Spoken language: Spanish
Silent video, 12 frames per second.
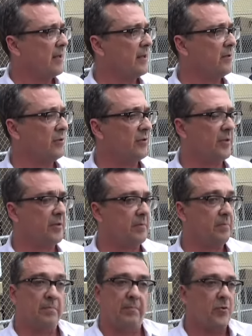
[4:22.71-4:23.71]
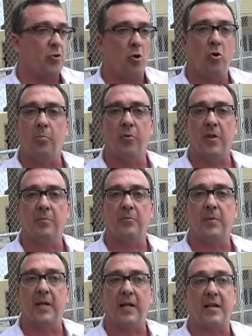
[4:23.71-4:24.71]
Entonces, no lo podemos
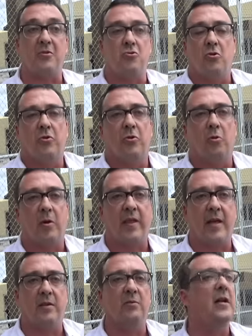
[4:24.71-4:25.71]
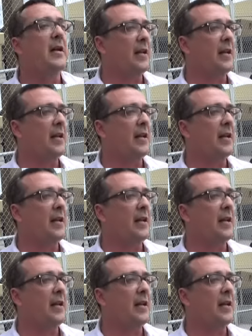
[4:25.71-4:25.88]
manejar, no nos lo ha dado,